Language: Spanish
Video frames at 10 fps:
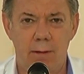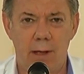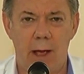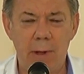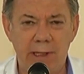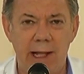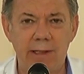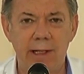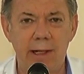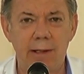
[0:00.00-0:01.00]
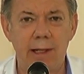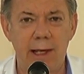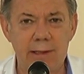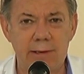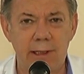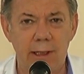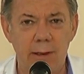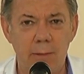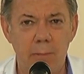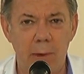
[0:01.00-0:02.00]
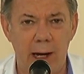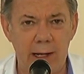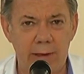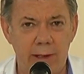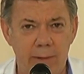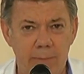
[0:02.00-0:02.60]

habitante de este planeta.